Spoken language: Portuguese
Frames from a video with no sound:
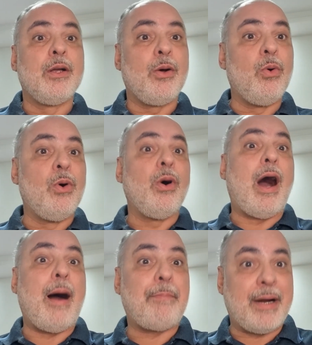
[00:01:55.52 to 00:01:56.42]
O,
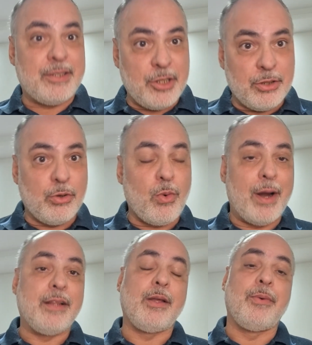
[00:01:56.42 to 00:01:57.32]
a partir do
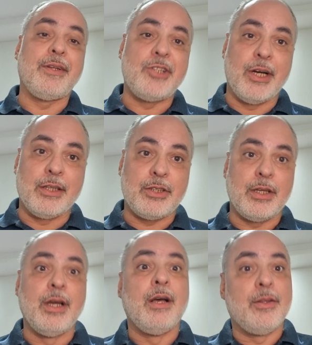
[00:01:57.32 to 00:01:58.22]
41 em
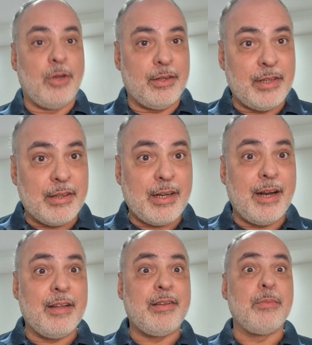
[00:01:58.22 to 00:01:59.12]
diante, nós
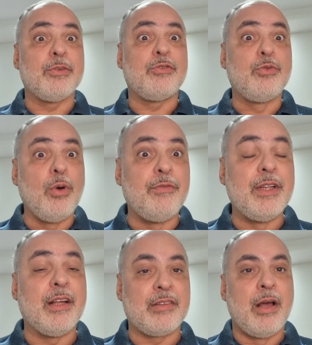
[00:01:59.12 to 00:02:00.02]
esclarecemos
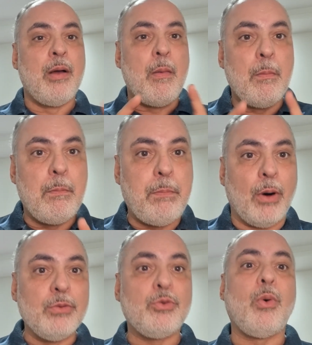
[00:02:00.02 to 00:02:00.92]
dúvidas
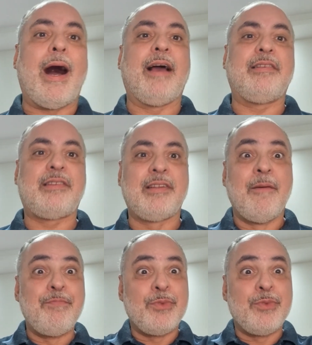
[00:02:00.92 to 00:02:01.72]
pontuais.